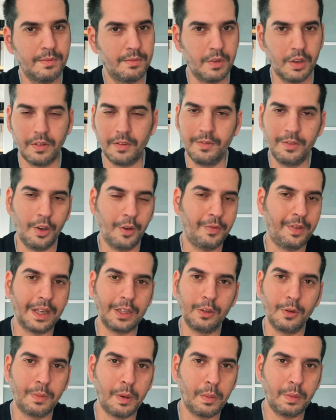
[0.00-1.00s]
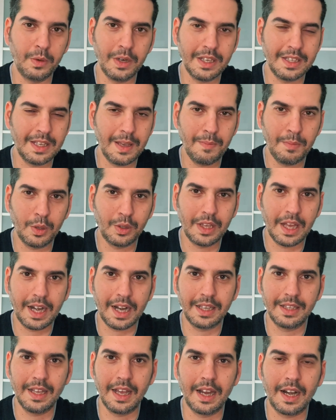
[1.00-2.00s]
Vi ho, vi ho fatto proprio un esempio
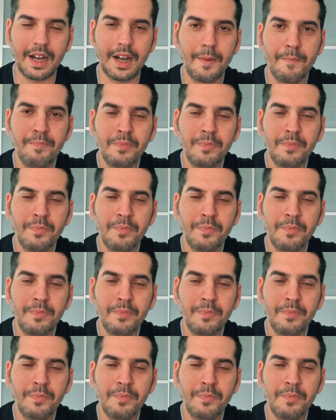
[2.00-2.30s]
terra-terra.